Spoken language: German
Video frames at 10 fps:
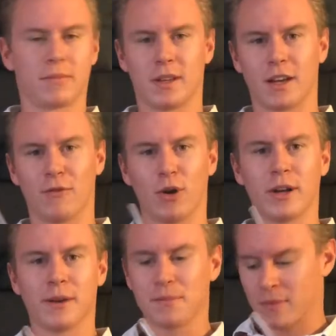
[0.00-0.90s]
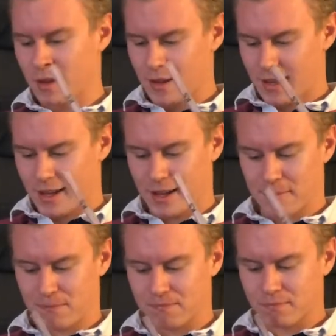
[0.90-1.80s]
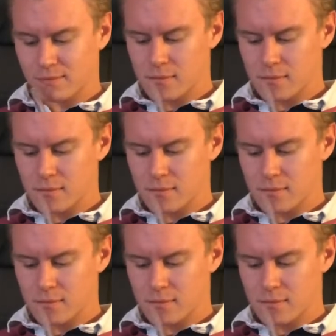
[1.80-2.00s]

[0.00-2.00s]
Dicke Wolke. Ähm,